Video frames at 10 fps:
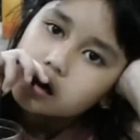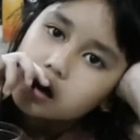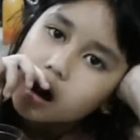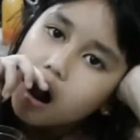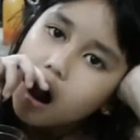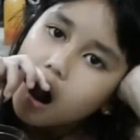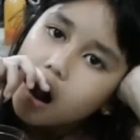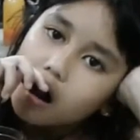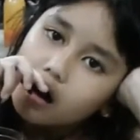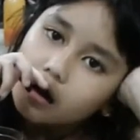dari aku.
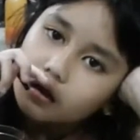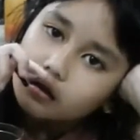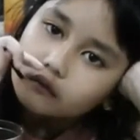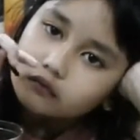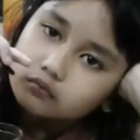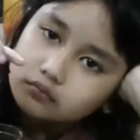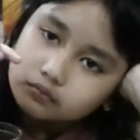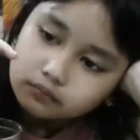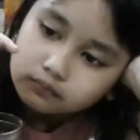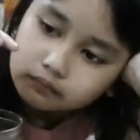Oke?
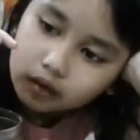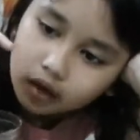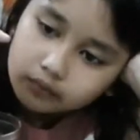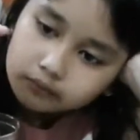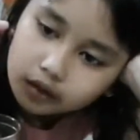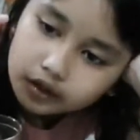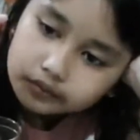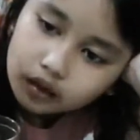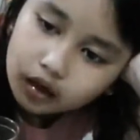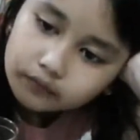Okay? Uh,
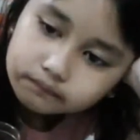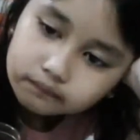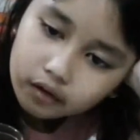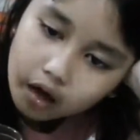jago ngantuk.